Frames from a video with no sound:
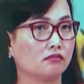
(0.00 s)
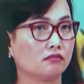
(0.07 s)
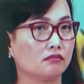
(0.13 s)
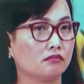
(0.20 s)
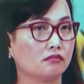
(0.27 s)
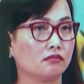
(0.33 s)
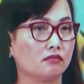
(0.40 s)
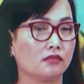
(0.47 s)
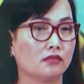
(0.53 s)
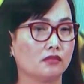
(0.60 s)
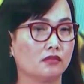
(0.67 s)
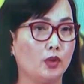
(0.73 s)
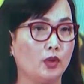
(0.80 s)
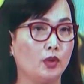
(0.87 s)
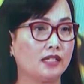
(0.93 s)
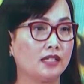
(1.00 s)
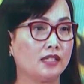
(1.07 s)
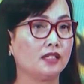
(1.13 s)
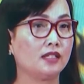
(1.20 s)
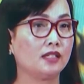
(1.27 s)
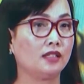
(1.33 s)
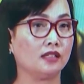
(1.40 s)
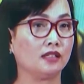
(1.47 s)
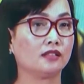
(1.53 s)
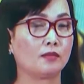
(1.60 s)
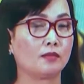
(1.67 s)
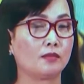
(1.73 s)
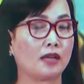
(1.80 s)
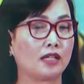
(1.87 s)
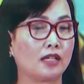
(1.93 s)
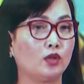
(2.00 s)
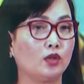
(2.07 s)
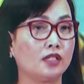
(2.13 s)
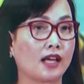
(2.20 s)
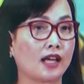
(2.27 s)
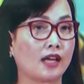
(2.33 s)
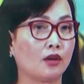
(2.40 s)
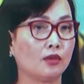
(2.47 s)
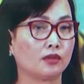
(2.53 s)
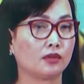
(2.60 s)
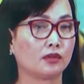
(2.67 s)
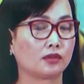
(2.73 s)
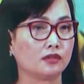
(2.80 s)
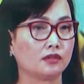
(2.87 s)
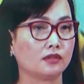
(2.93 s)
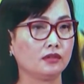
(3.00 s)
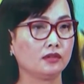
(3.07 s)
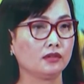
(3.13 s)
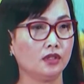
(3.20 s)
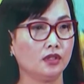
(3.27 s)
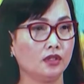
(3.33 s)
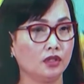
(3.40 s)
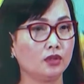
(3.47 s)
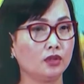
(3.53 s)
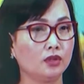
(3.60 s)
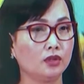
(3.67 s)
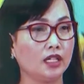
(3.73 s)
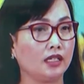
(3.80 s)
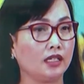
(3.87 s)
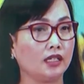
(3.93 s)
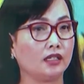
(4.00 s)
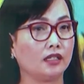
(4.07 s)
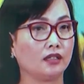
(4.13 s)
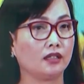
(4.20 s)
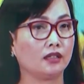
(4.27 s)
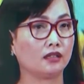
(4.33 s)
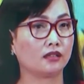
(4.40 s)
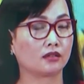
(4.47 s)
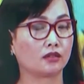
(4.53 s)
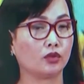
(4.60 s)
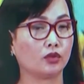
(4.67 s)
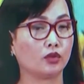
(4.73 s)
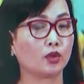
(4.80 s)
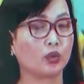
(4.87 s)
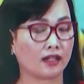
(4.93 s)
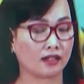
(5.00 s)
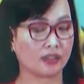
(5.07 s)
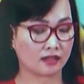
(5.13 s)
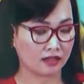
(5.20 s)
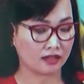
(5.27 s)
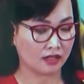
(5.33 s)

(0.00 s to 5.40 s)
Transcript: và cả nước, phù hợp với đặc điểm vùng miền, thường xuyên làm tốt công tác quản lý, giáo dục chính trị tư